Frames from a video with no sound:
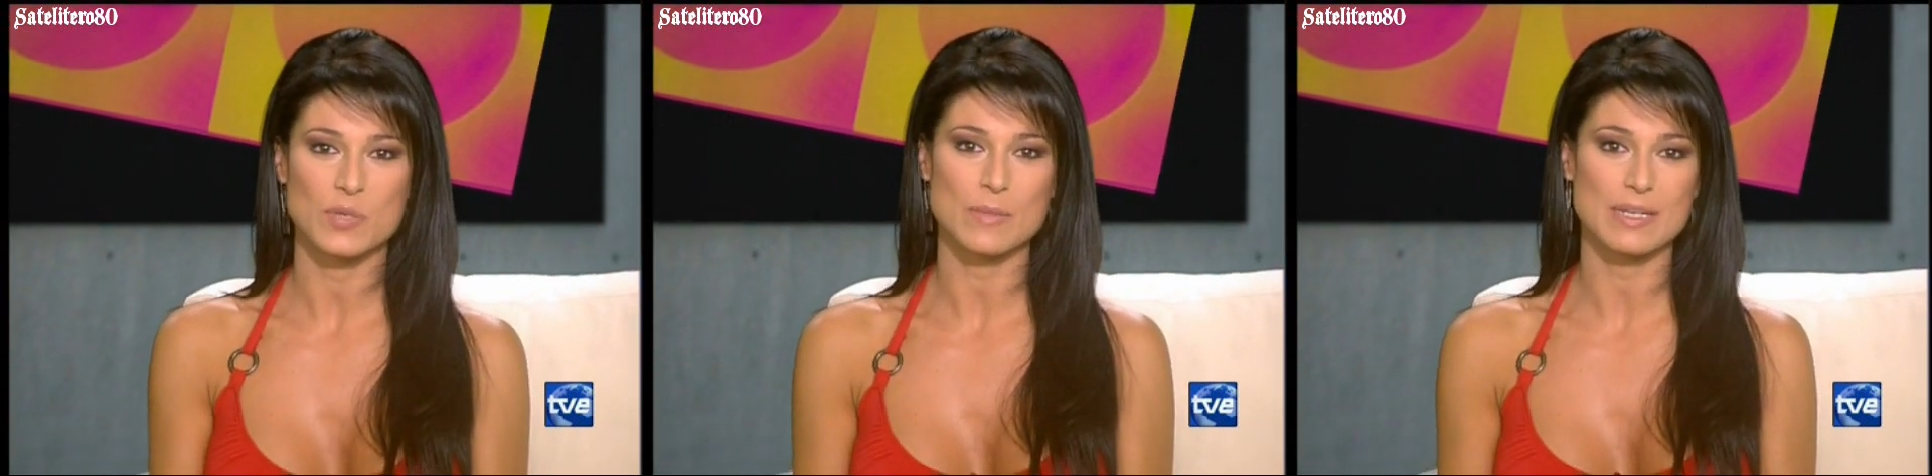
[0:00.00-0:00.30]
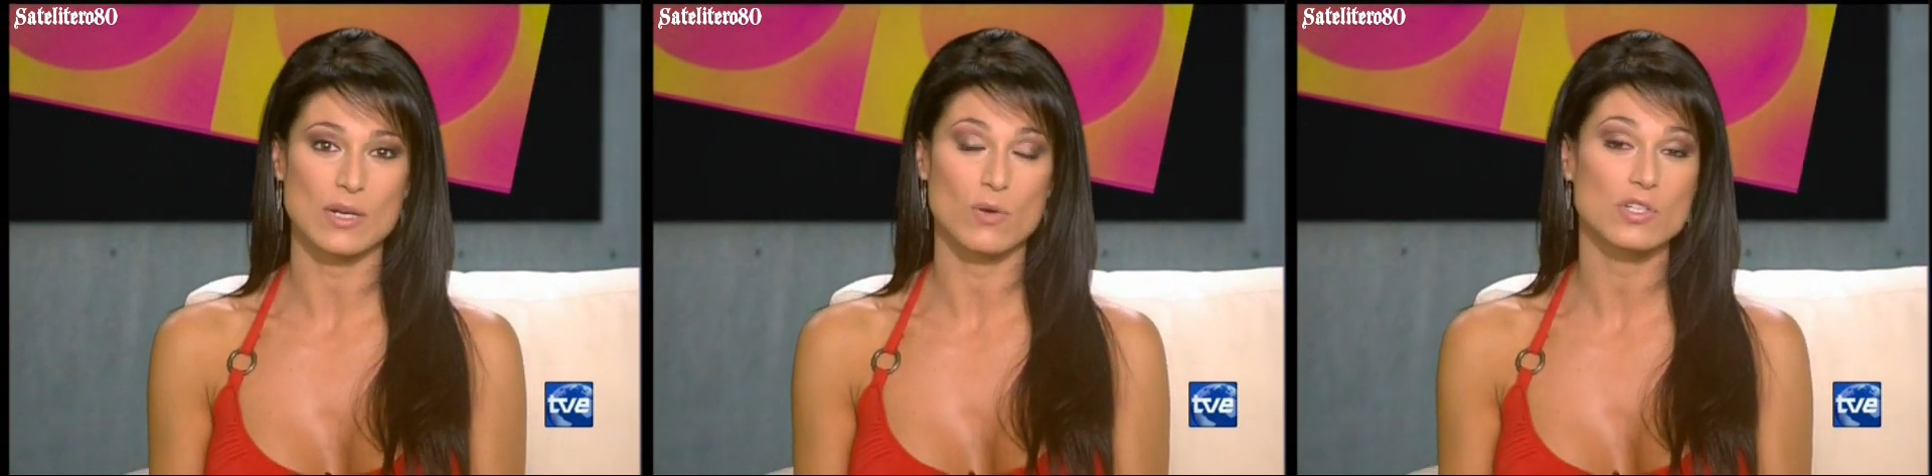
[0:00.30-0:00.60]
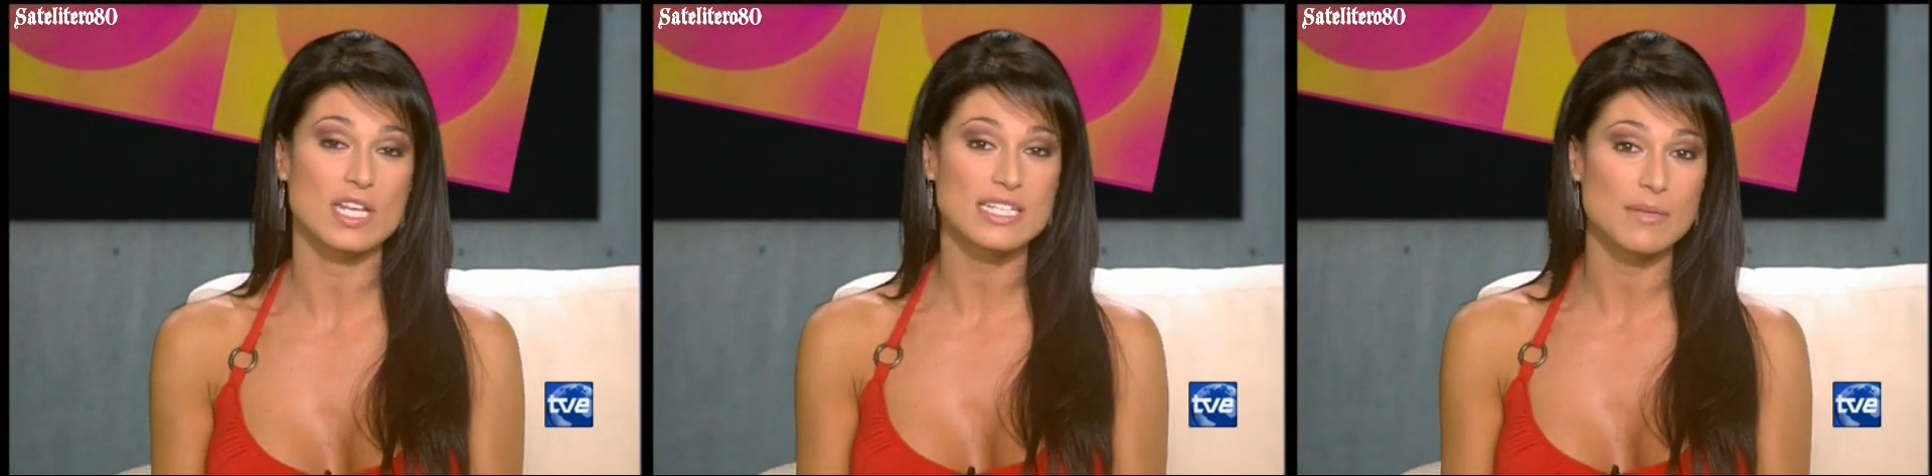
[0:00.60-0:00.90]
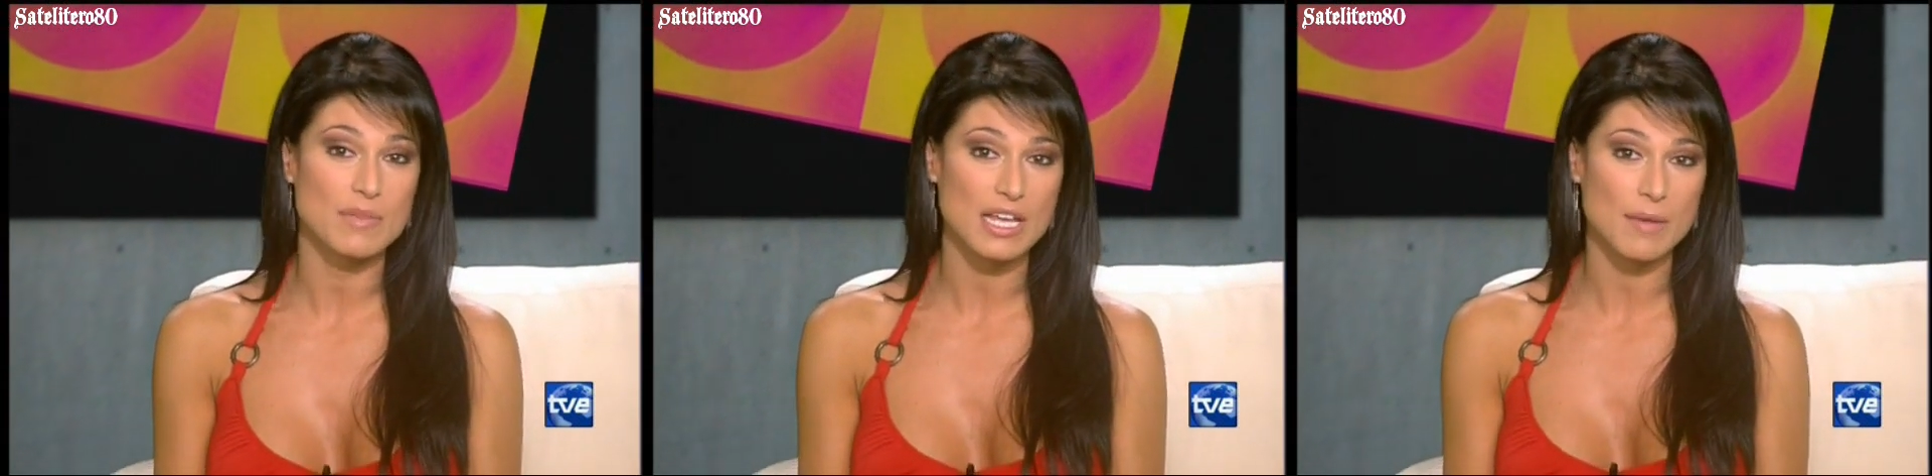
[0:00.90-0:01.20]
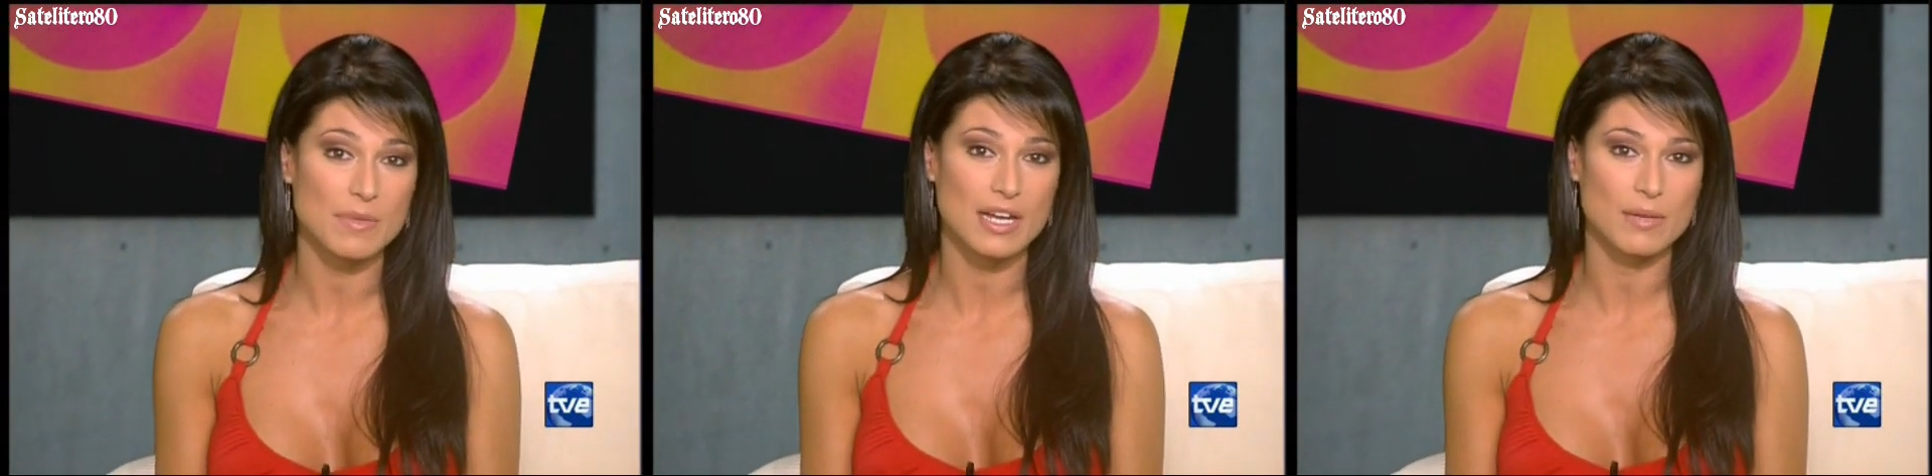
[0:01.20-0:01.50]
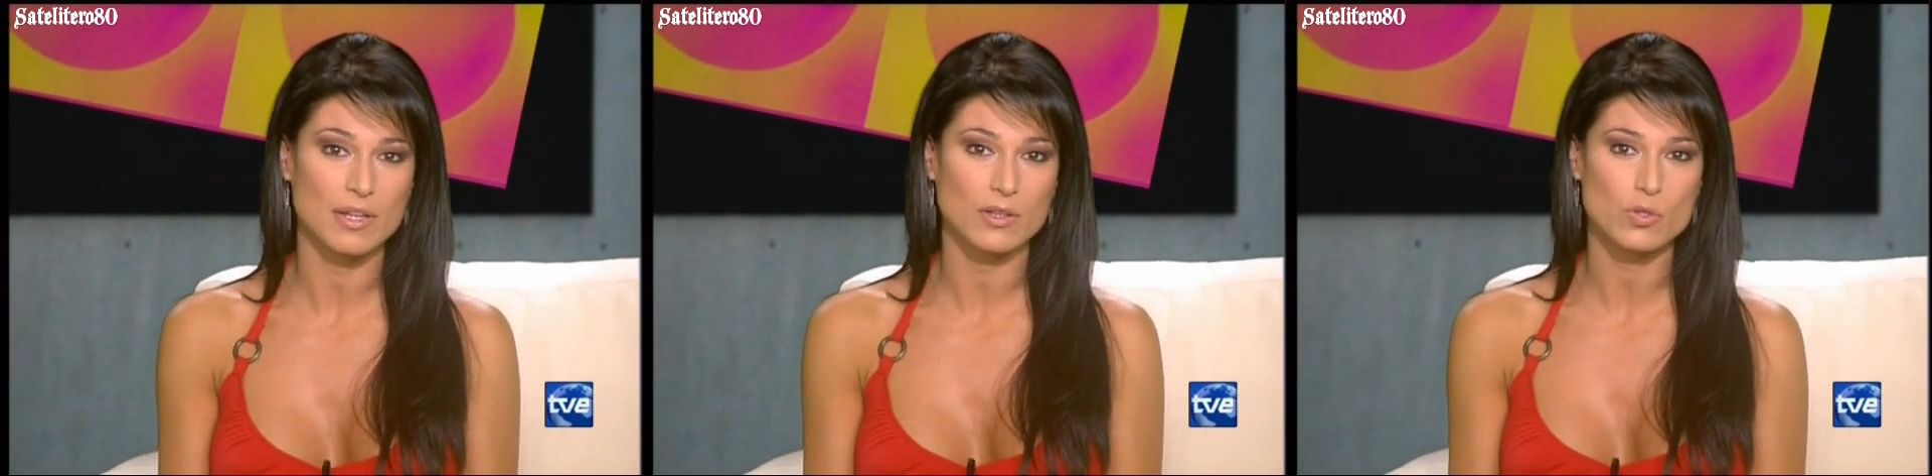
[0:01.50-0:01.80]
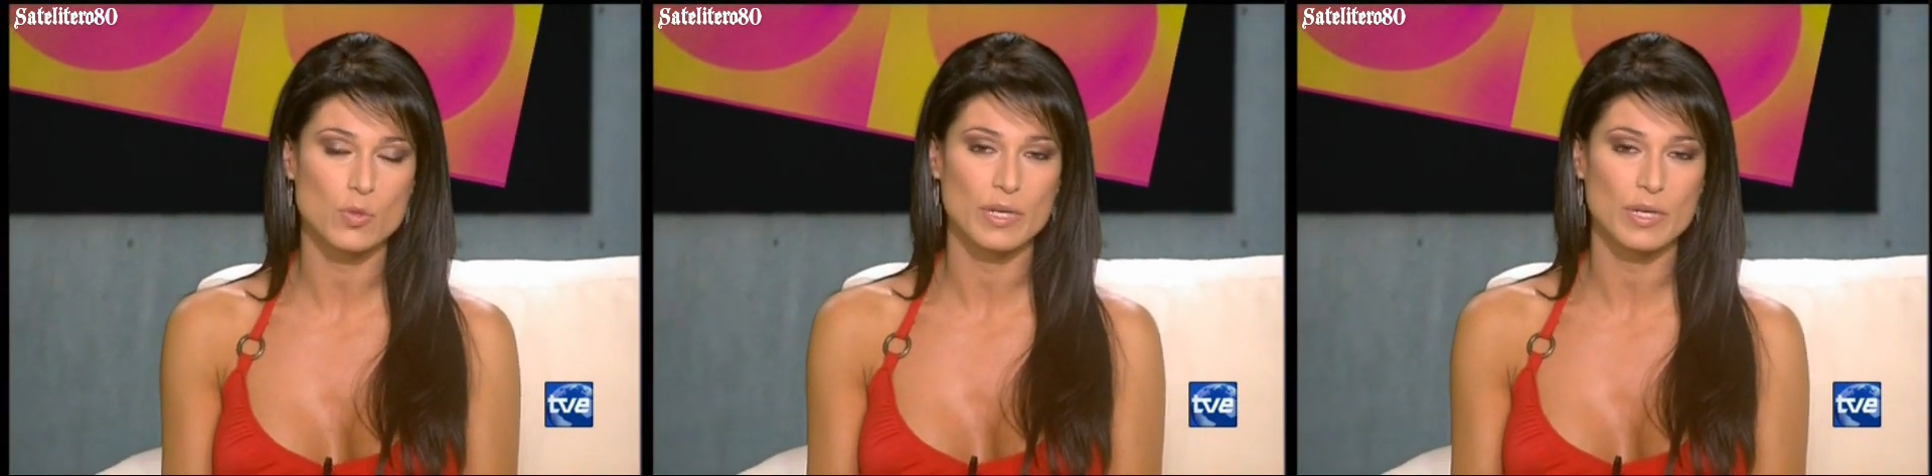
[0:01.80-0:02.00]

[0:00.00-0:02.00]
después de pasar unos días en Miami aliviando